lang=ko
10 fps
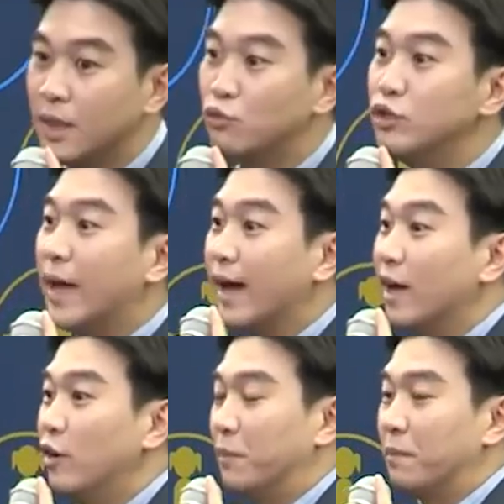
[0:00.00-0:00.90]
근데 우리
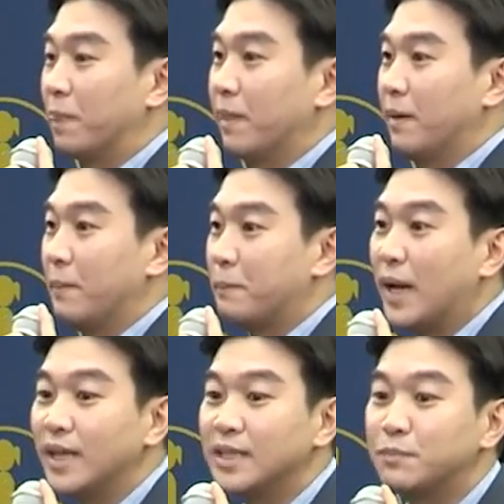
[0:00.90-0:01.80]
애가요.
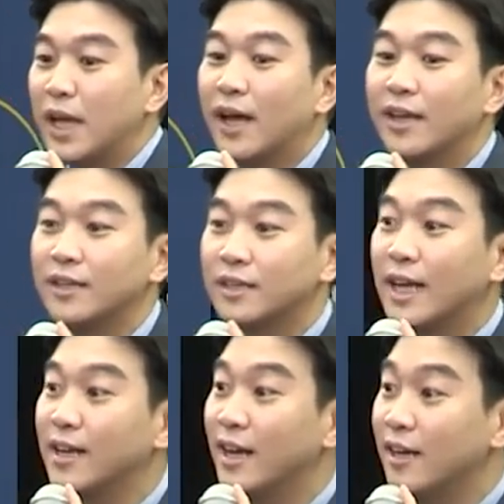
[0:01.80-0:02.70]
파란 집 딸의,
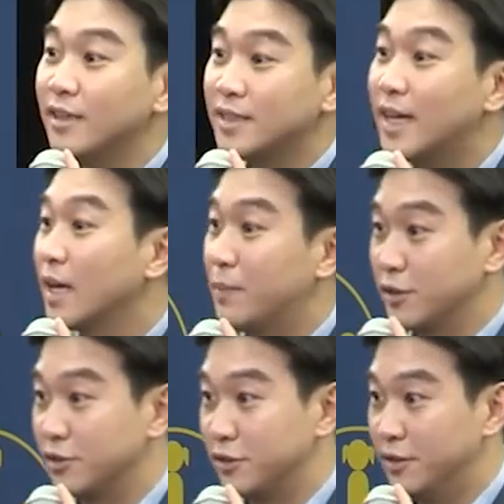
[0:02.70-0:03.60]
딸이랑 사랑에
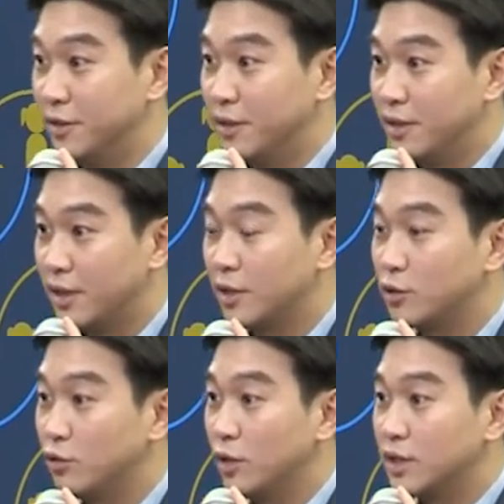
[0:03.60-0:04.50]
빠졌어요.
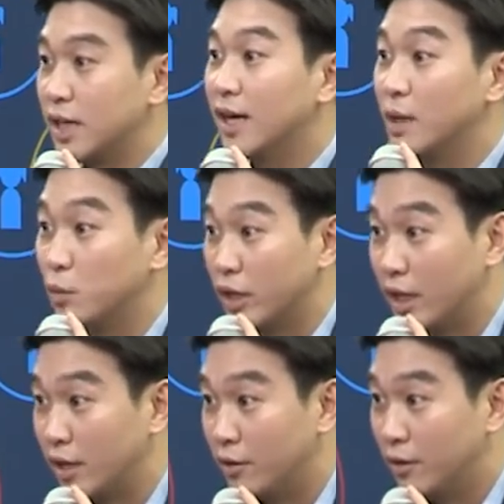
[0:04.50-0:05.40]
그래가지고 장가를
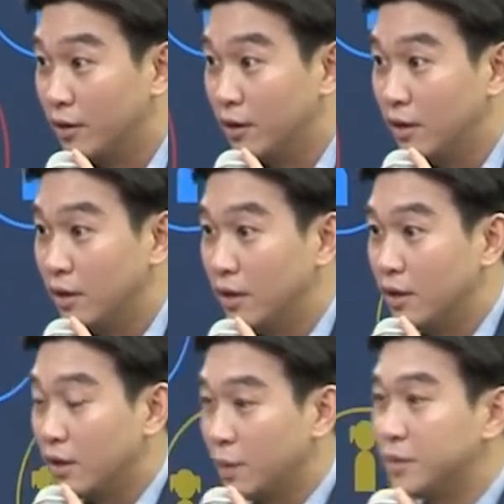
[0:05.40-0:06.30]
보내다며요.
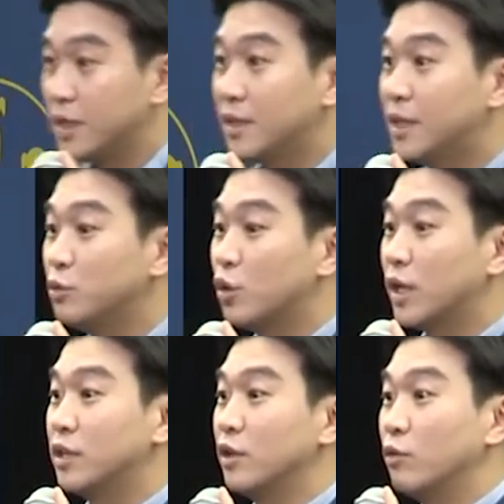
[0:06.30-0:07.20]
그럼 이제 티부족
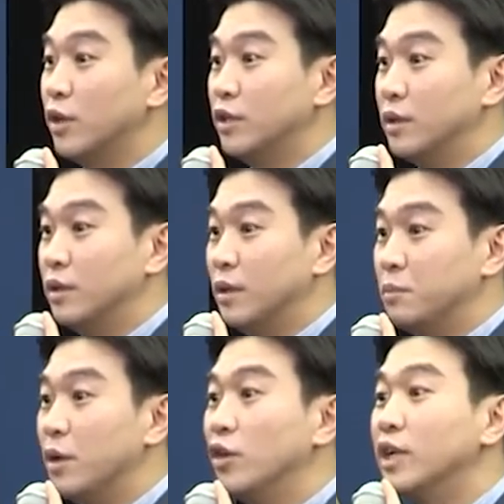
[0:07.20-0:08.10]
같은 경우에는
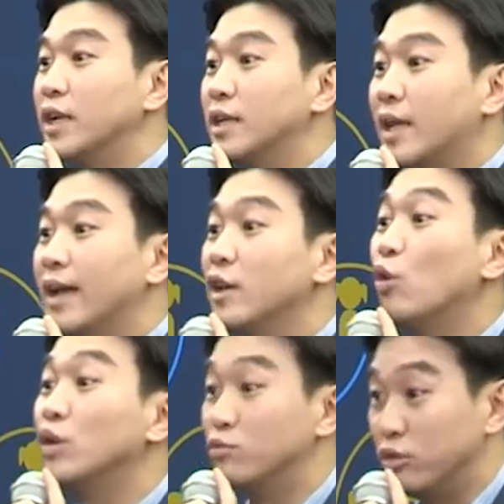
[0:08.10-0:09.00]
며느리를
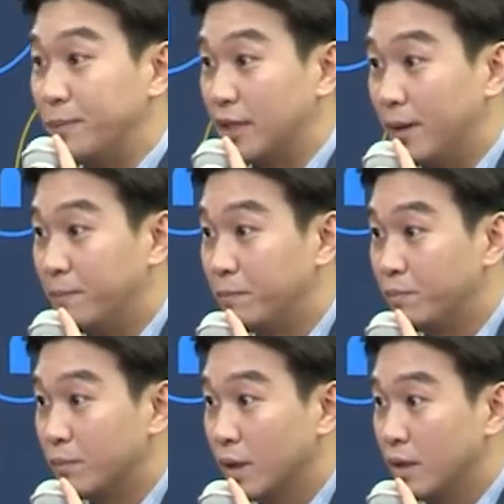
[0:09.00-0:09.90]
데리고 오는 문화입니다.
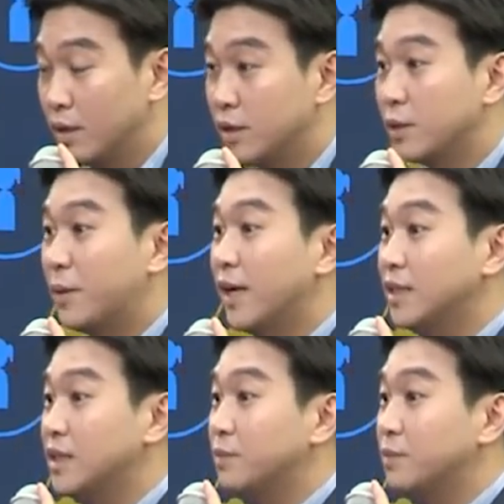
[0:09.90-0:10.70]
그래서 파란